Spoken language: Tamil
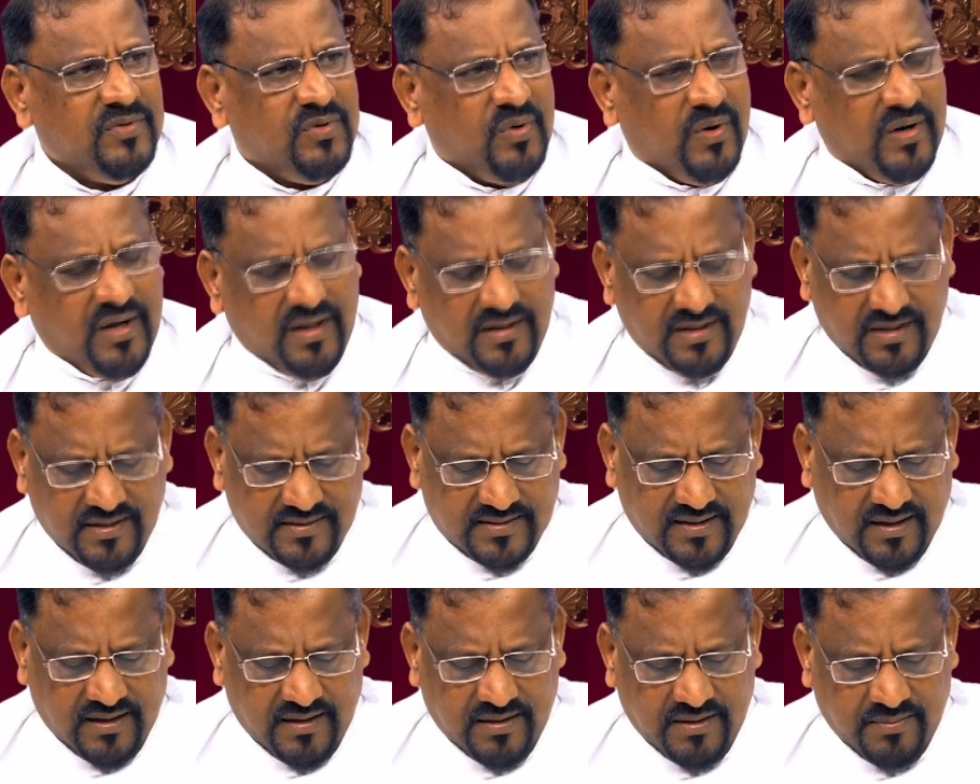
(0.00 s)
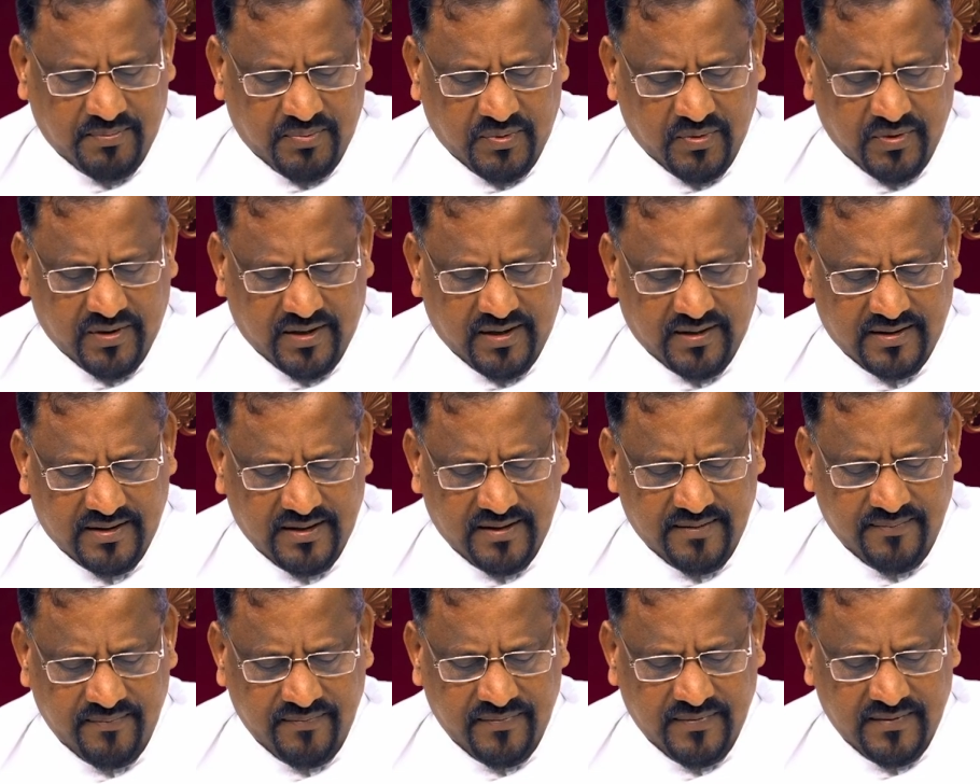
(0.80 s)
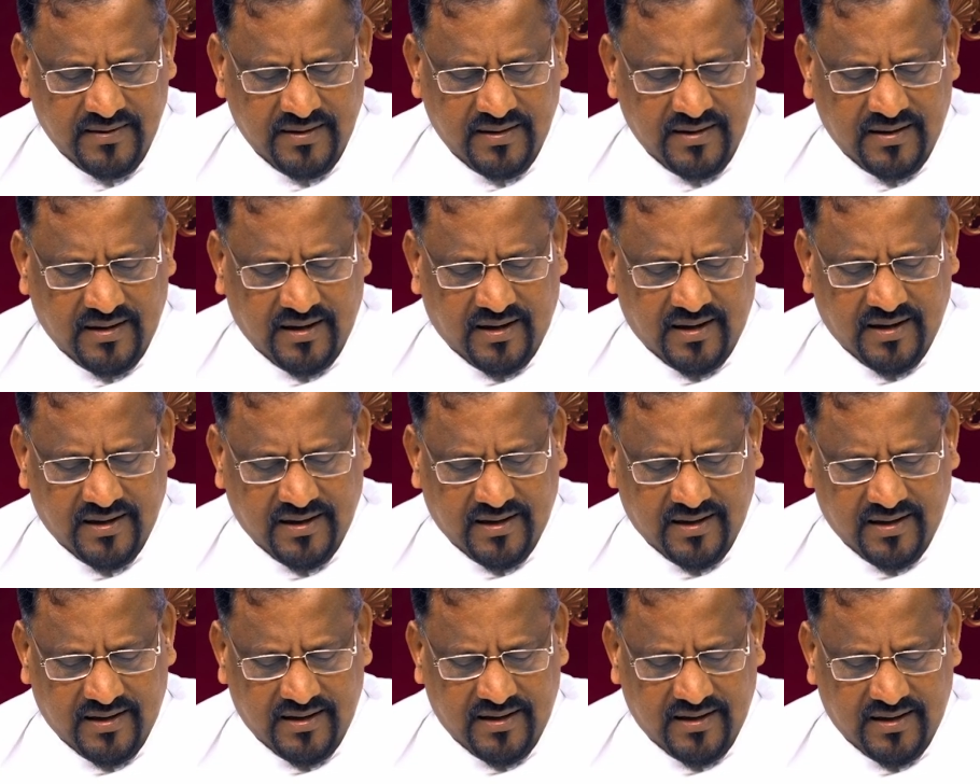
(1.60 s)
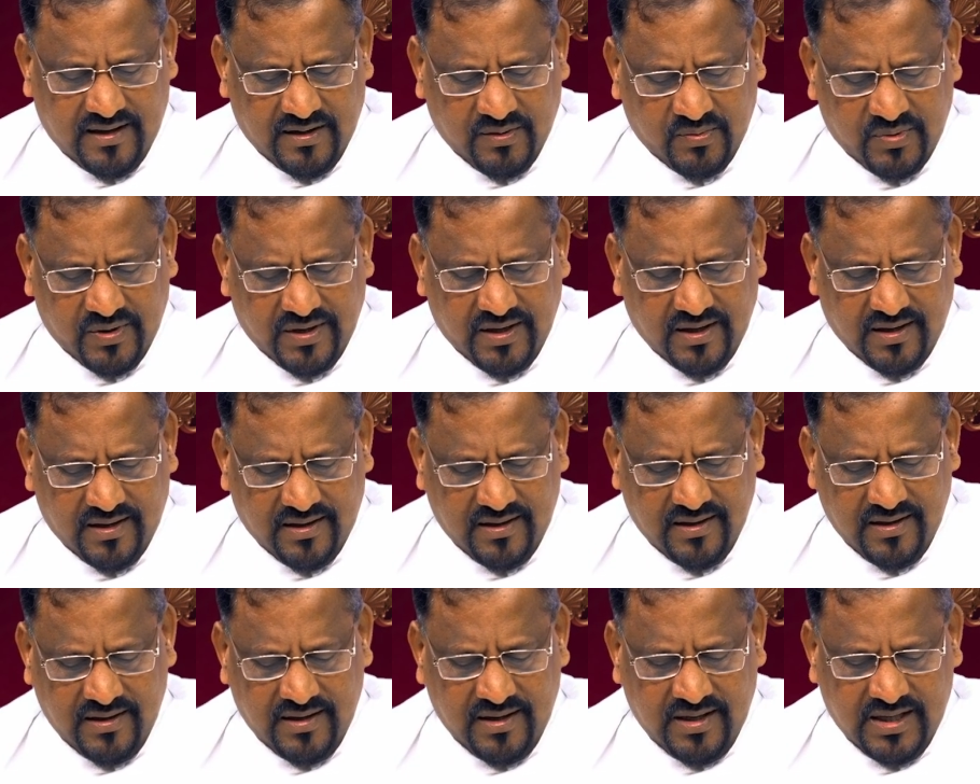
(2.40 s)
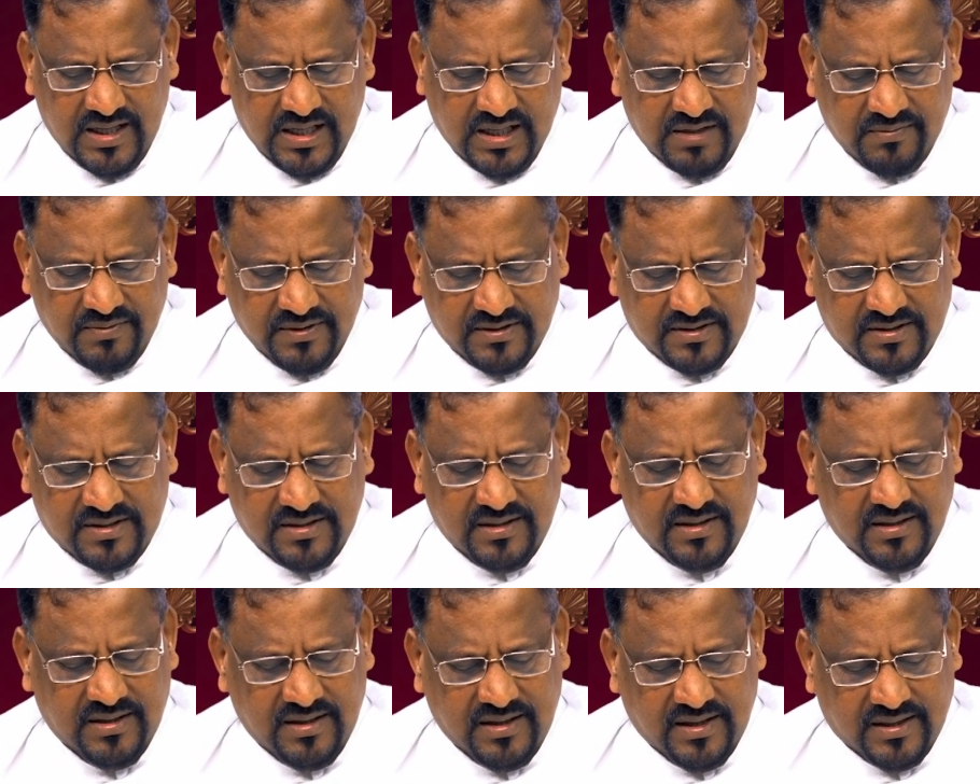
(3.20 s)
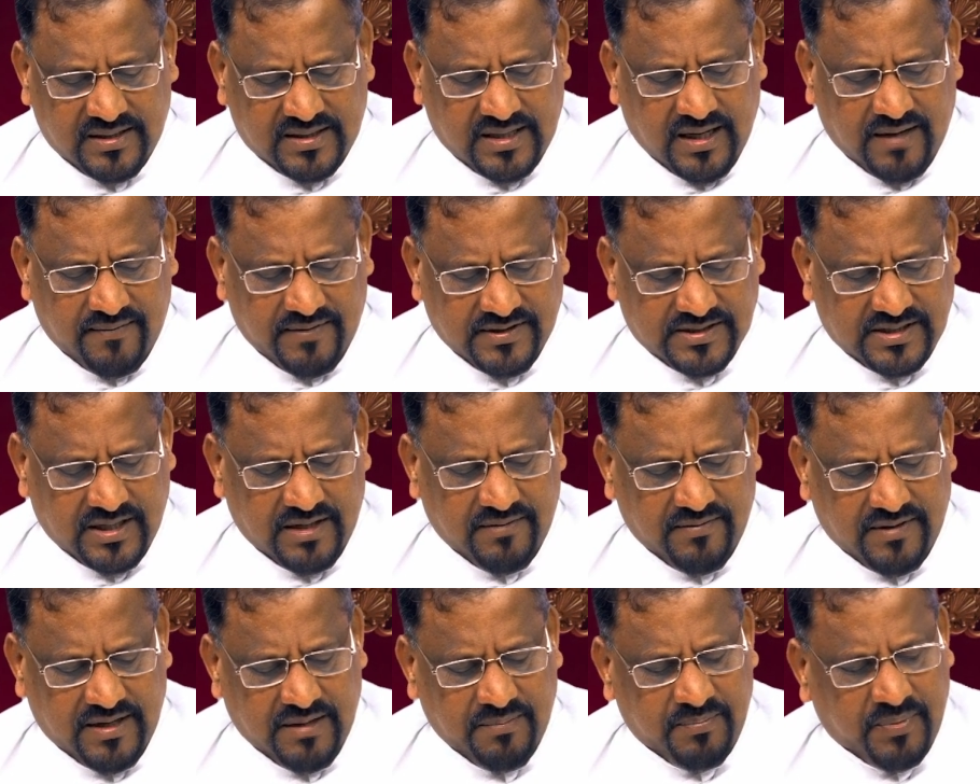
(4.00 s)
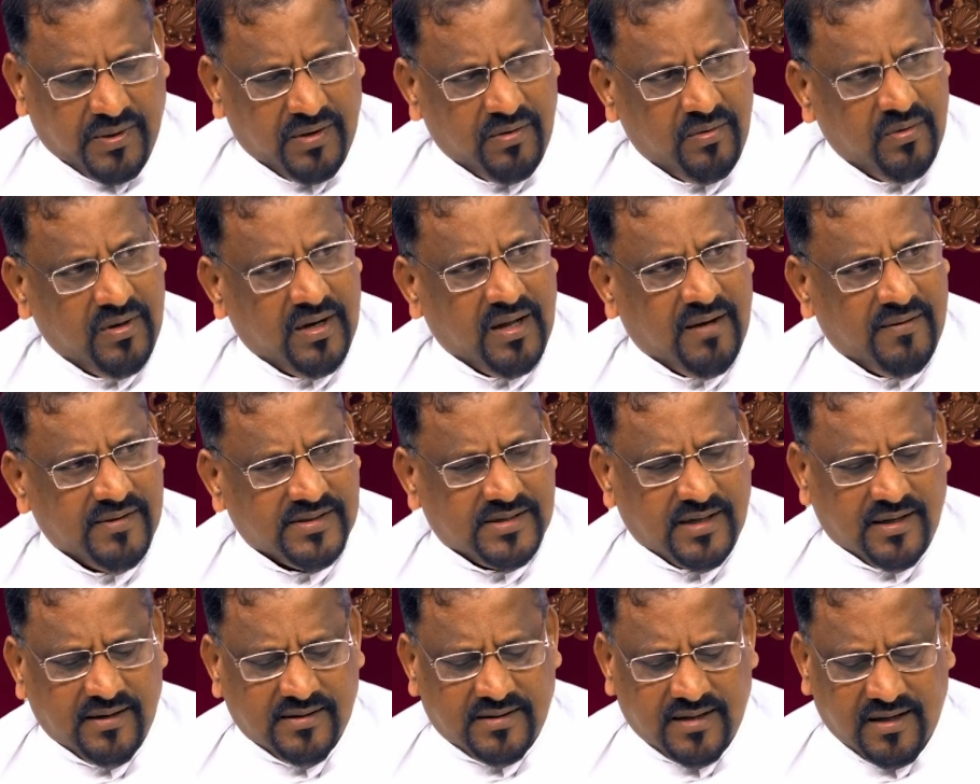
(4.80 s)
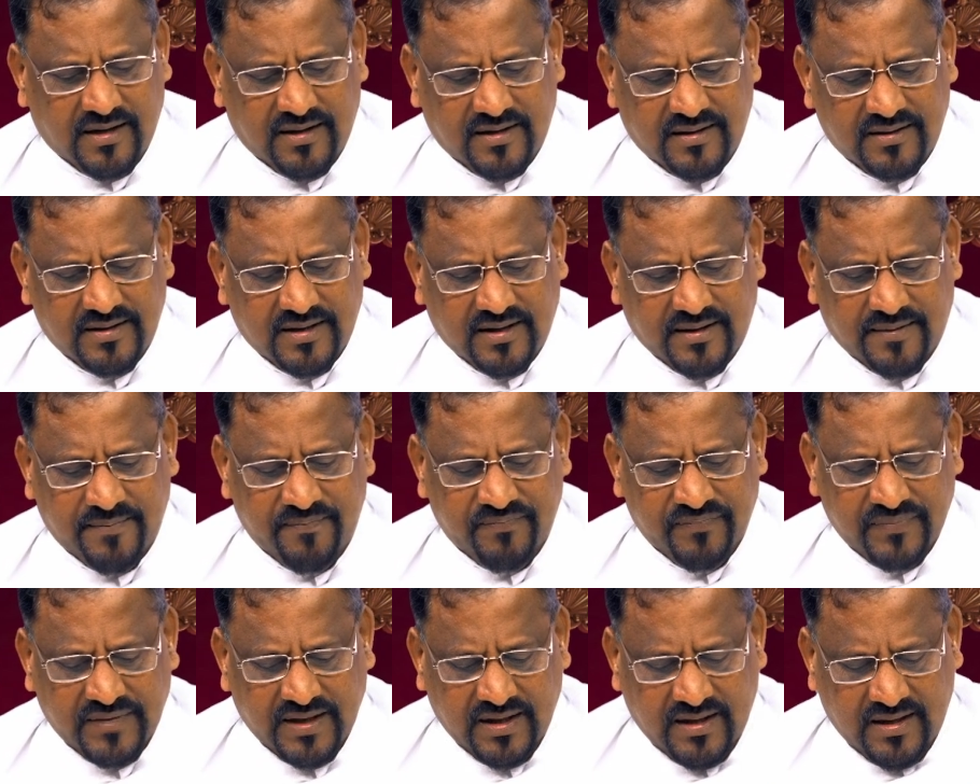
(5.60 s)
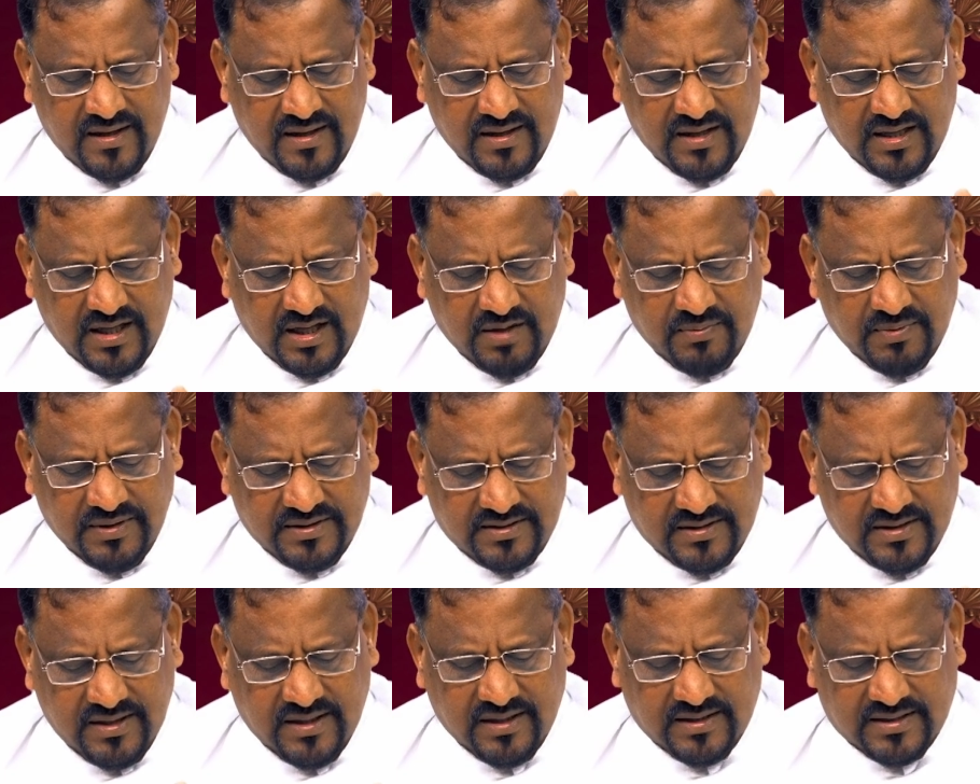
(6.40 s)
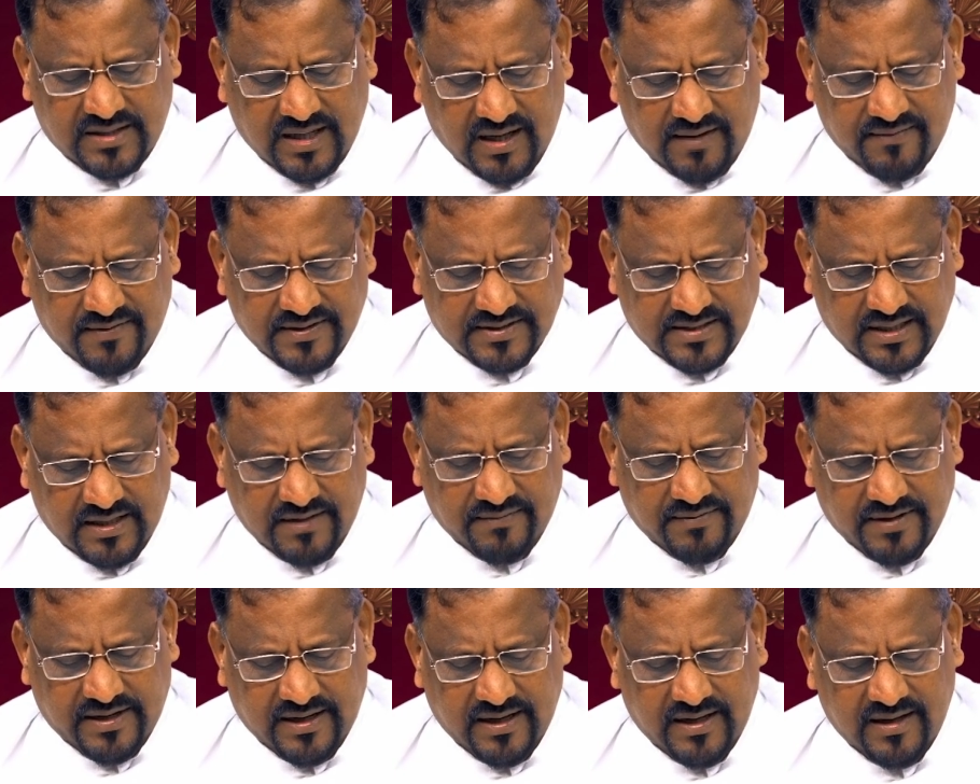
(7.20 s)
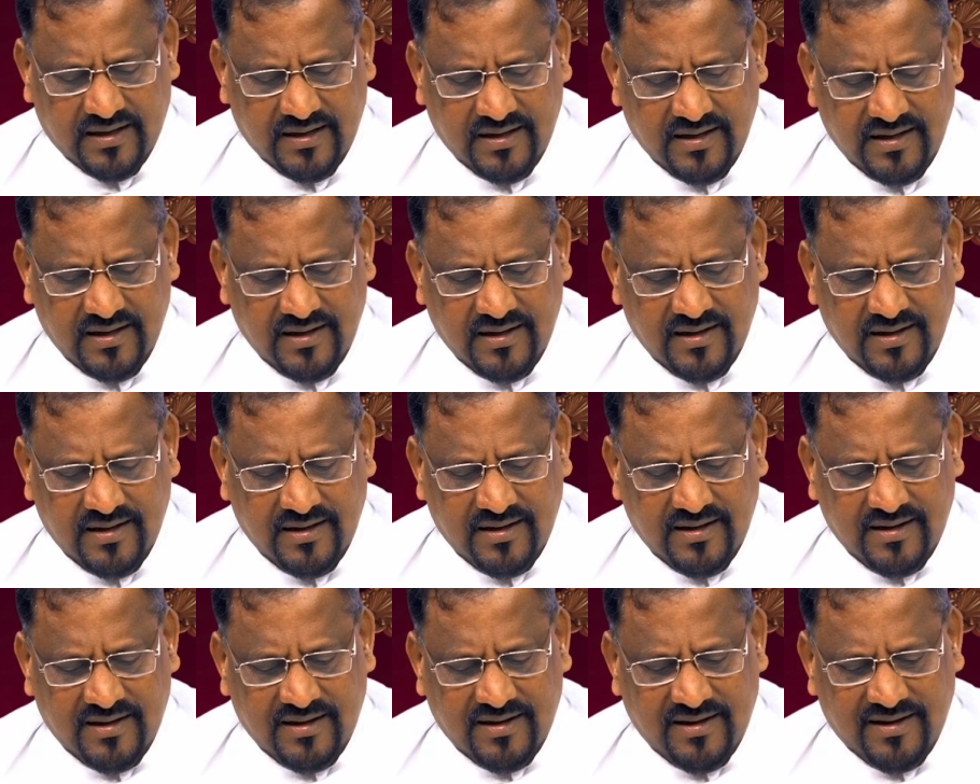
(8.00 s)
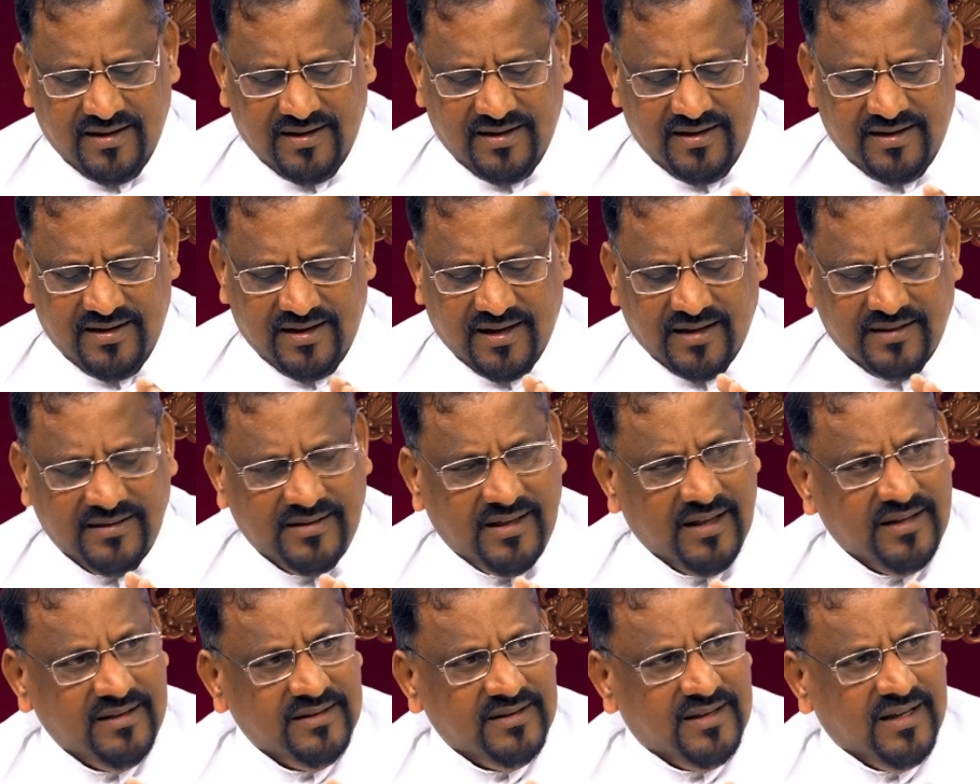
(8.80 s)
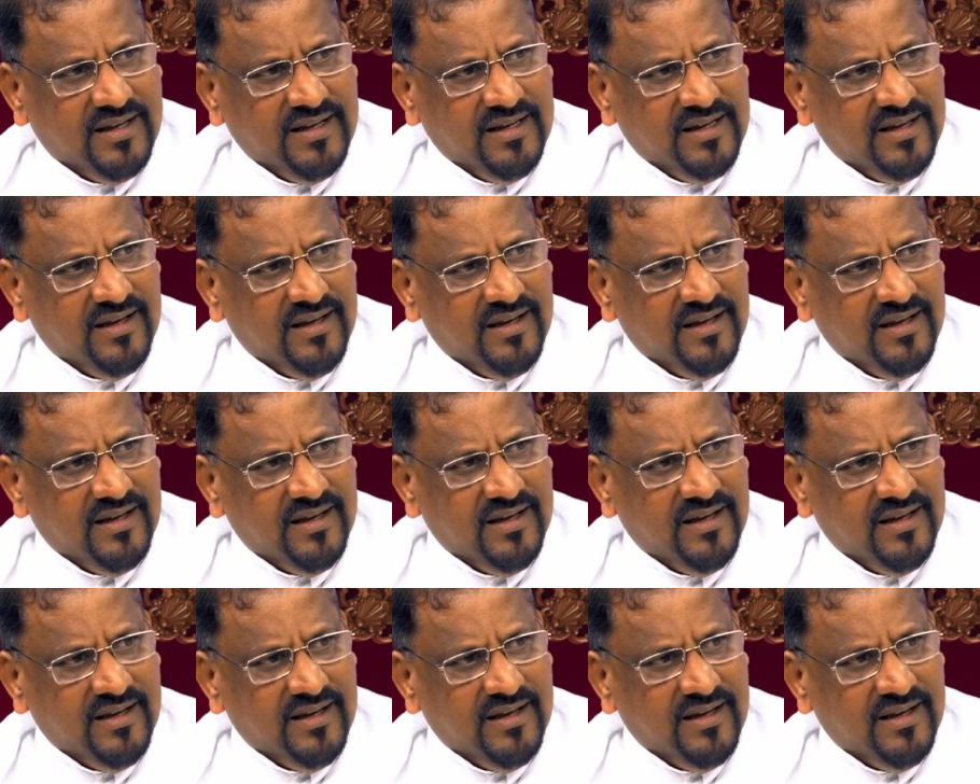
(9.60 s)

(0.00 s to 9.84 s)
தொடர்ந்து போகிறது ஆக ஏறக்குறைய இருபத்தி எட்டாம் வசனம் வரை பதினொன்றாம் வசனத்திலிருந்து இருபத்தி எட்டாம் வசனம் வரை எந்தெந்த